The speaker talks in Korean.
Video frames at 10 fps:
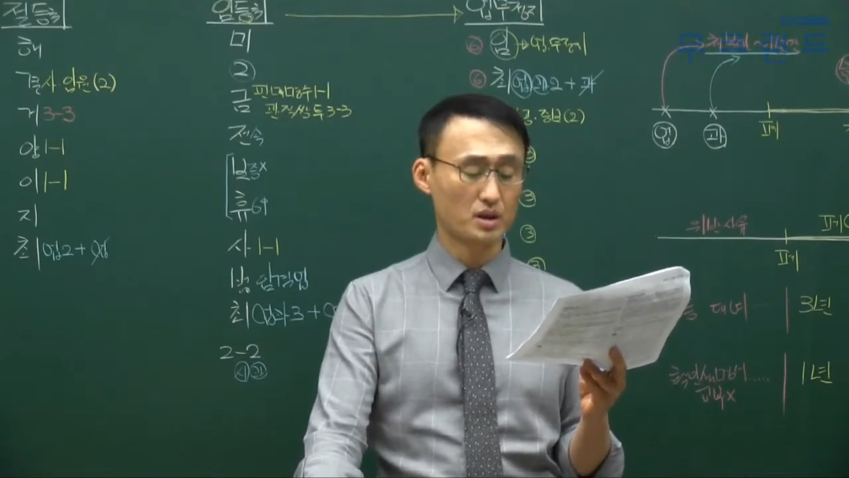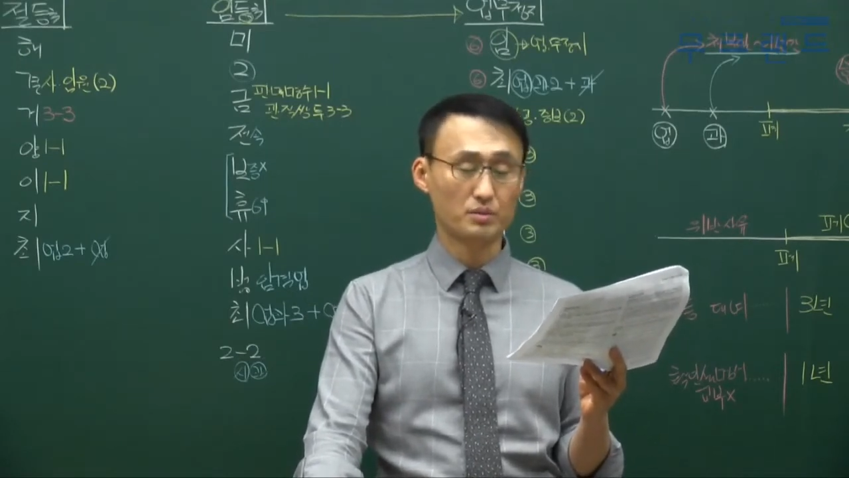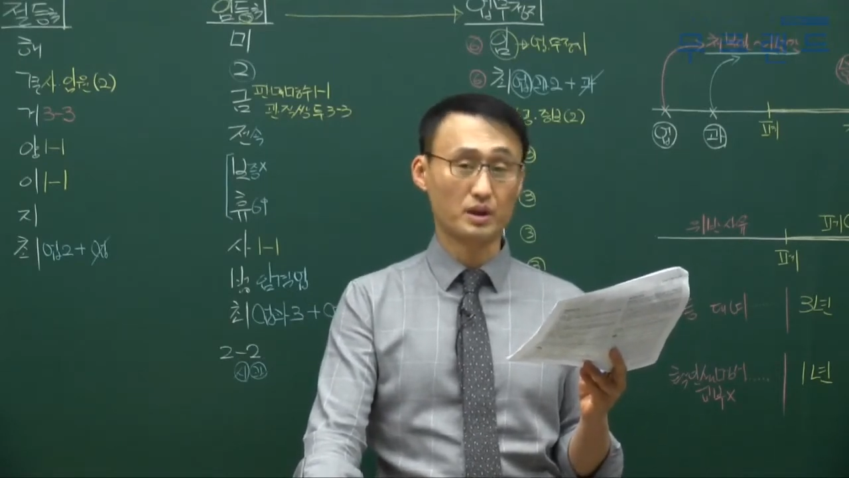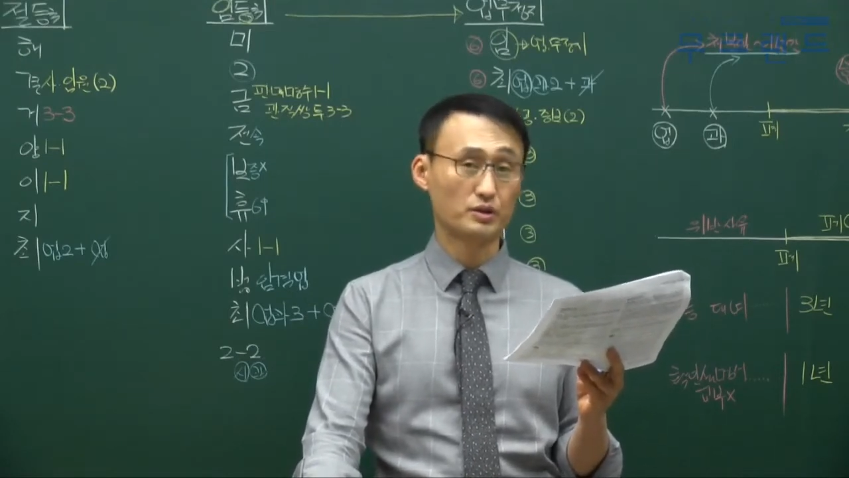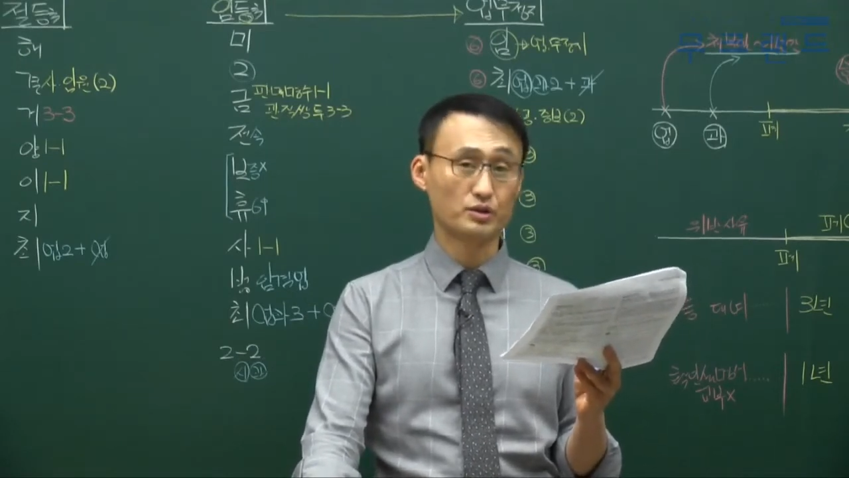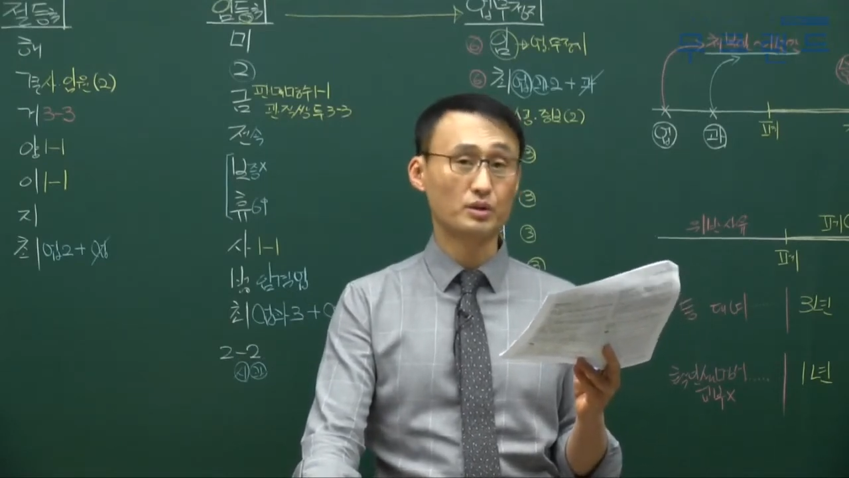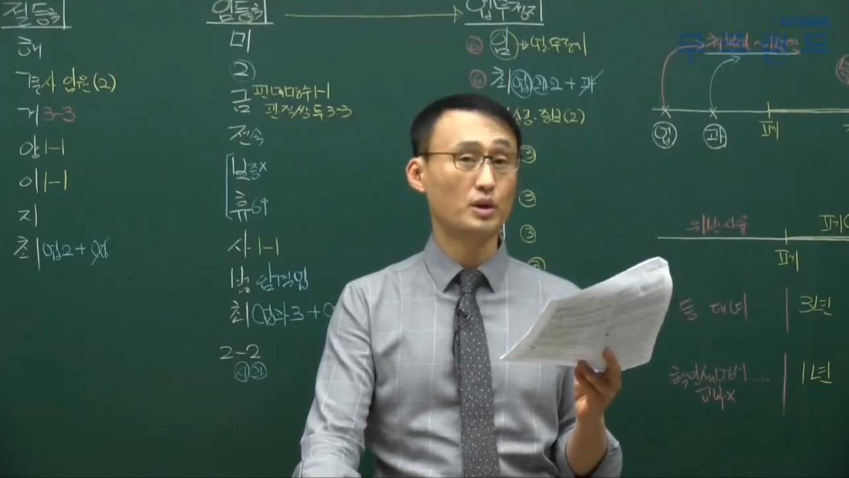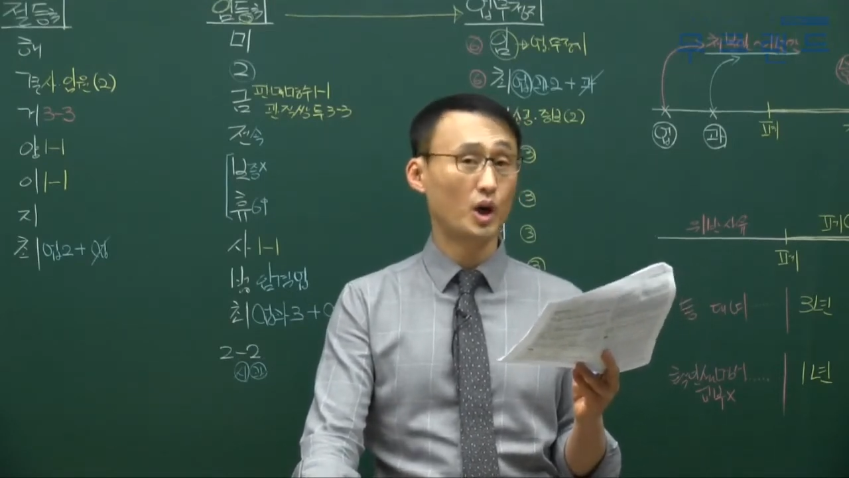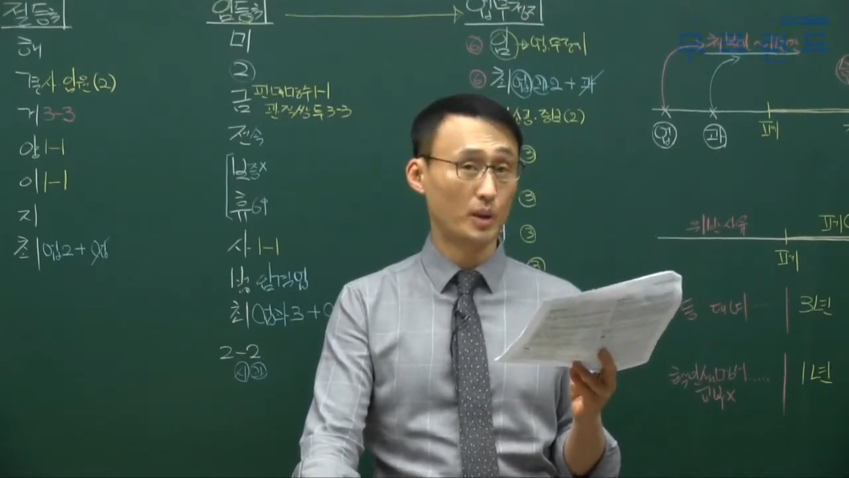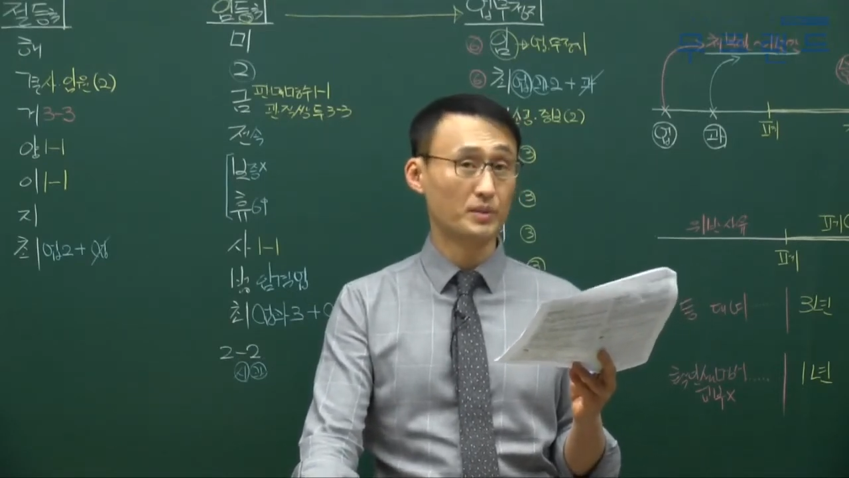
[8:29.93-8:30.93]
처분할 수
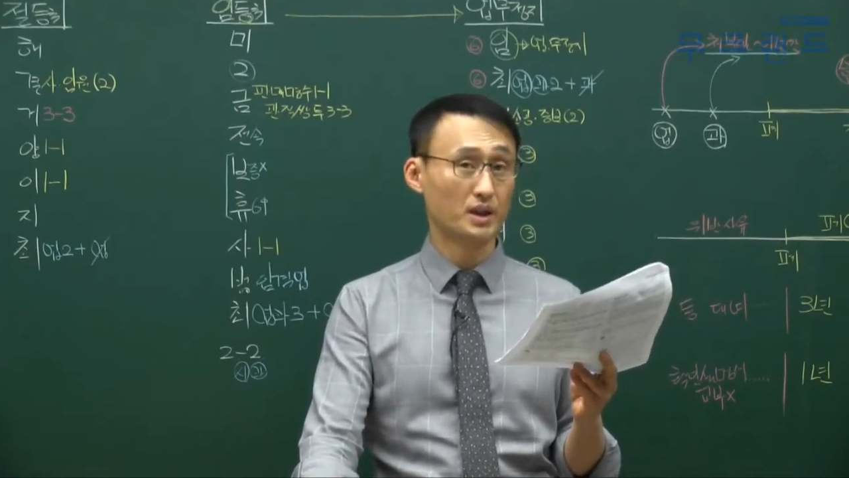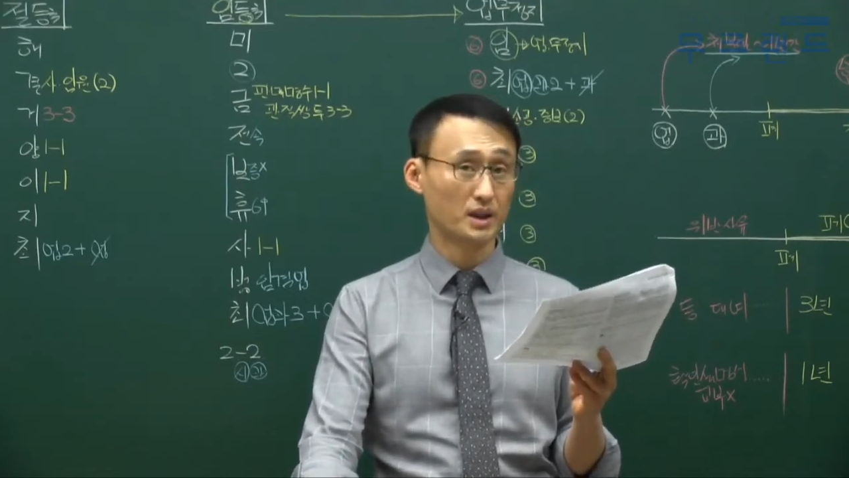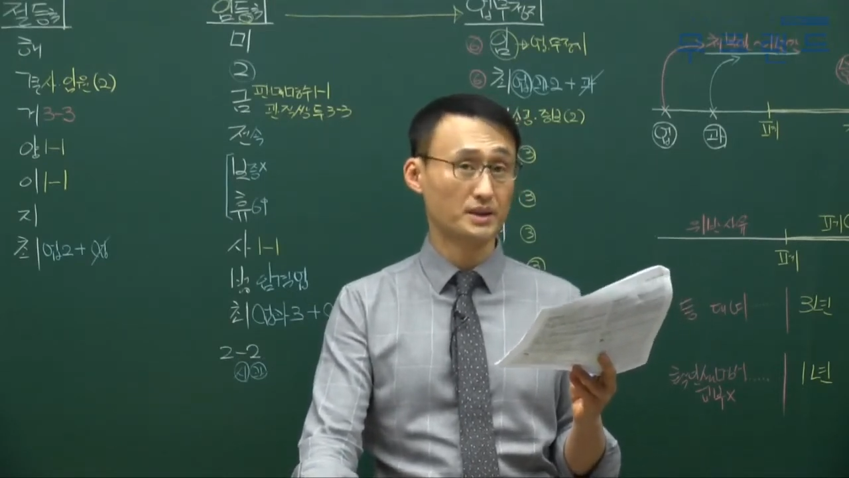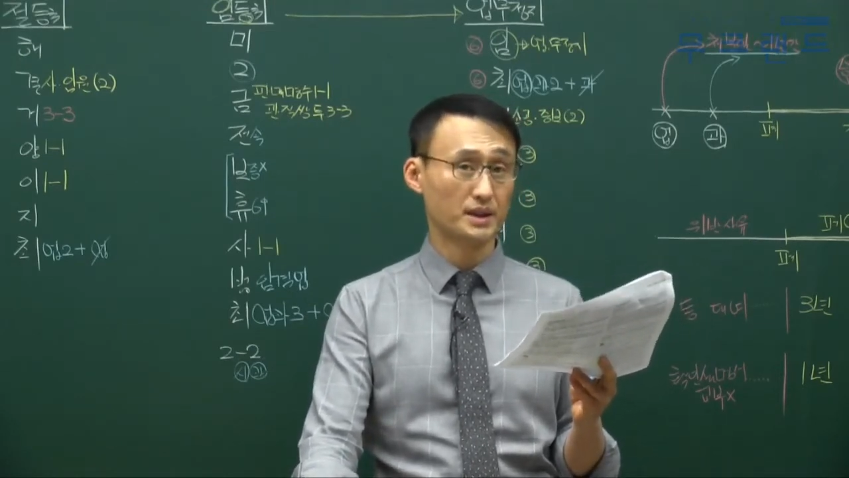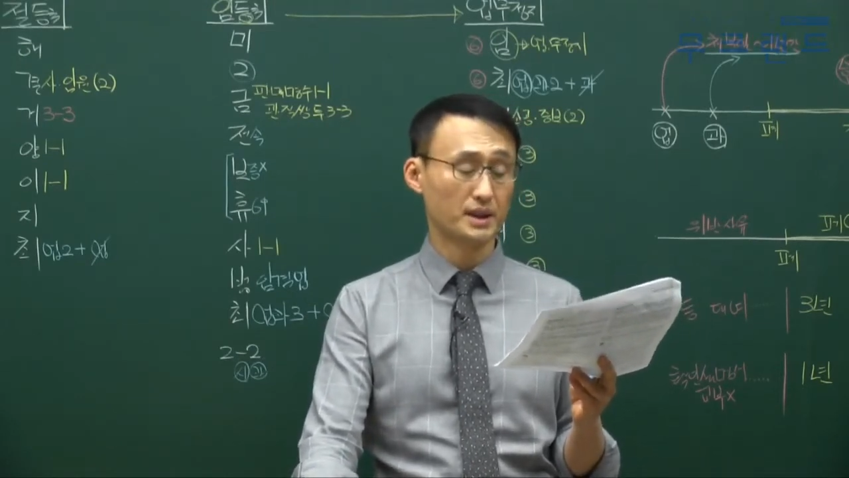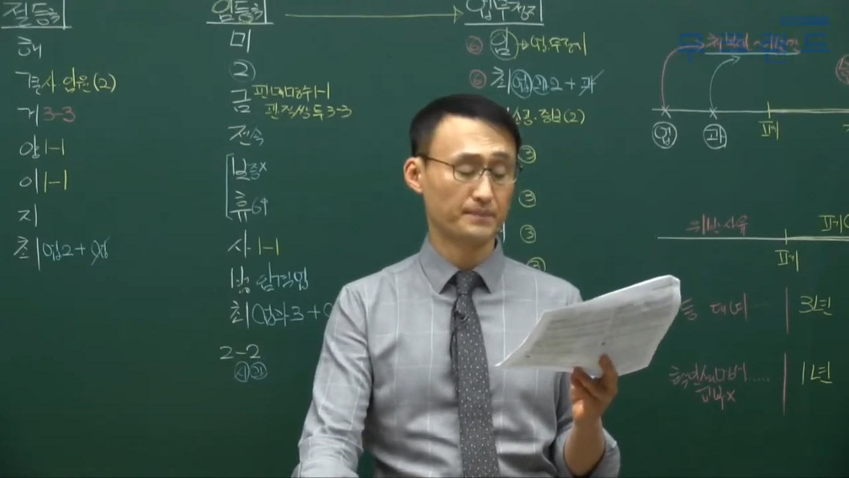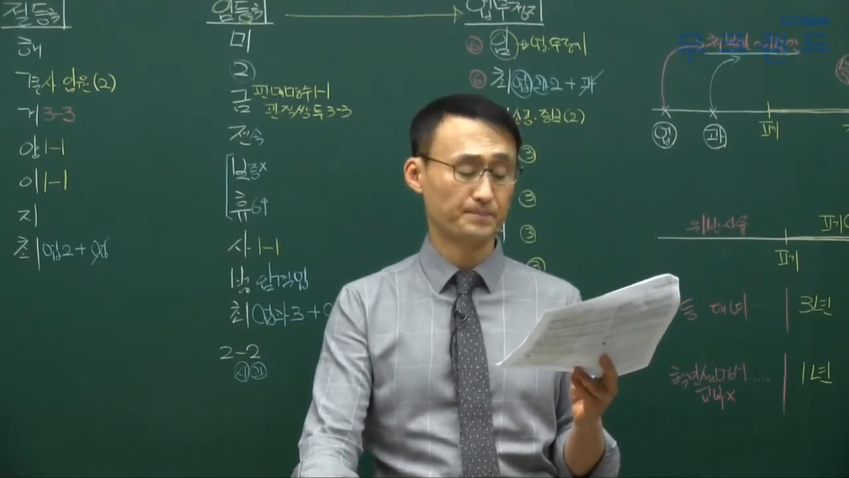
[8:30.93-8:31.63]
없는 거지.